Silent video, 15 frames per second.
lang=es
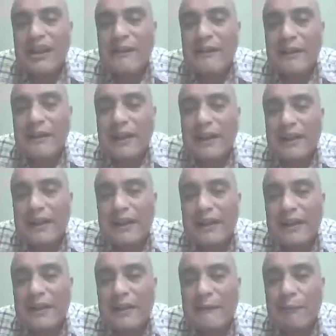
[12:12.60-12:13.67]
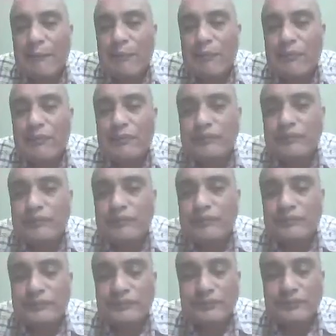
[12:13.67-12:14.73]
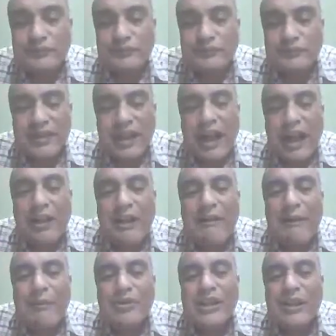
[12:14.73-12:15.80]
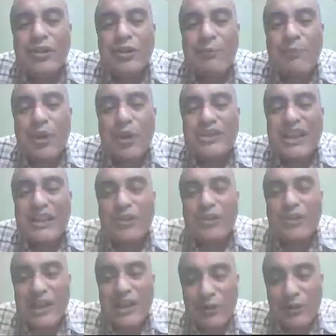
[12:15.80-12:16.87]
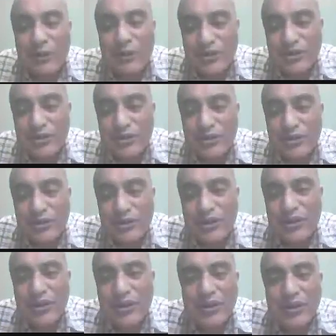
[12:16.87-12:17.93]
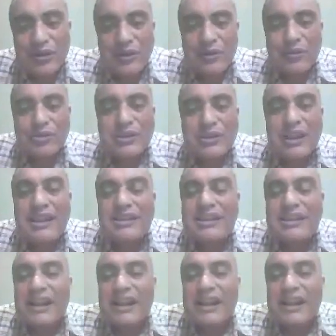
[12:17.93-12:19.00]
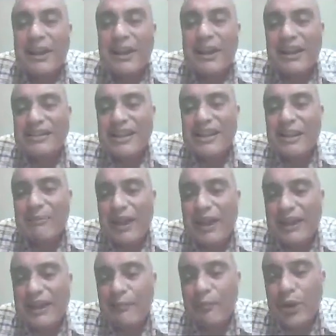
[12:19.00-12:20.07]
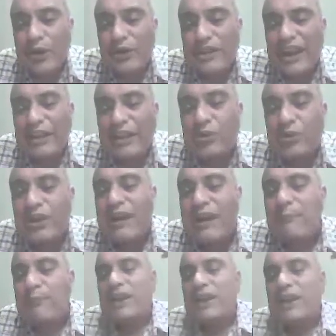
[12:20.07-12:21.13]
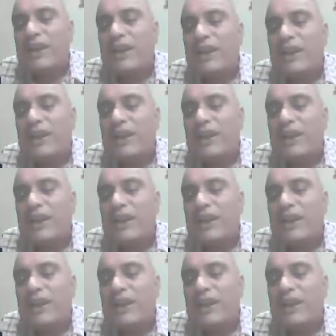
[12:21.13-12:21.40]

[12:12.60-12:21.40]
Eh, Ahora vamos al grupo de los arcosaurios. Ustedes acá ven esta imagen, bueno, ya intuirán pues que los